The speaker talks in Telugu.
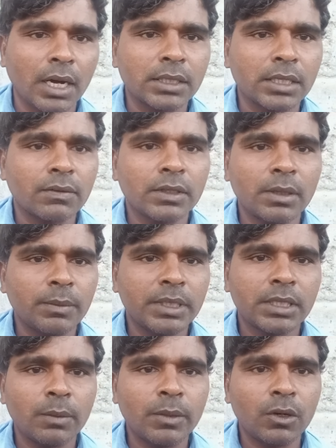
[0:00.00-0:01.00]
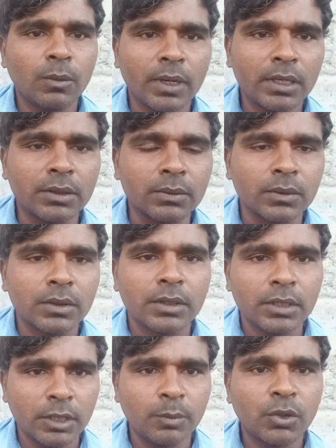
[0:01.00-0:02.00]
ఆ తర్వాత మిగతా బిల్లులు పడలేదు
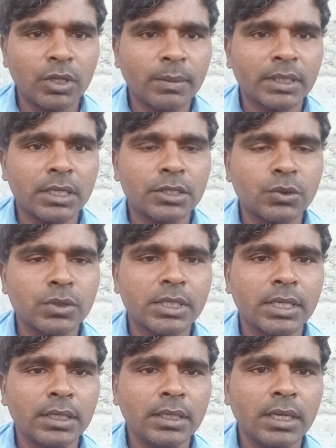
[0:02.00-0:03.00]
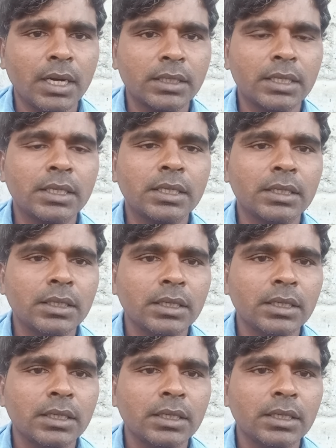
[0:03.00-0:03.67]
ఇప్పుడు ఈ మధ్యలో చూస్తే అతనికి